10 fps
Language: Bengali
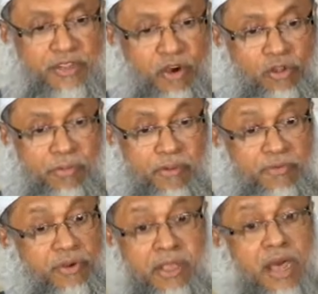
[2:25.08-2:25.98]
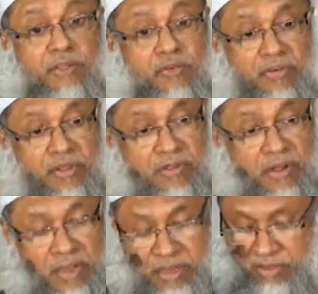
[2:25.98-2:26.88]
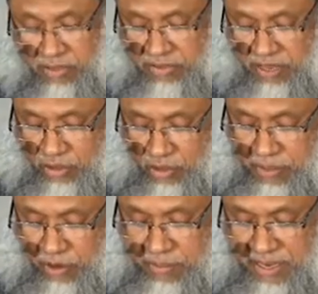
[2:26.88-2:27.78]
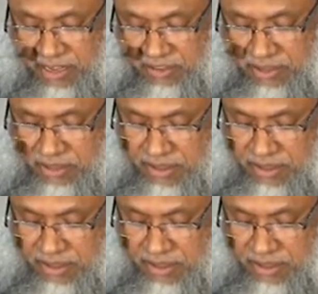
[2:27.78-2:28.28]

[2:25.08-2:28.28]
যখন তোমরা ফরিয়াদ করছিলে দরখাস্ত দিচ্ছিলে তোমাদের রবের কাছে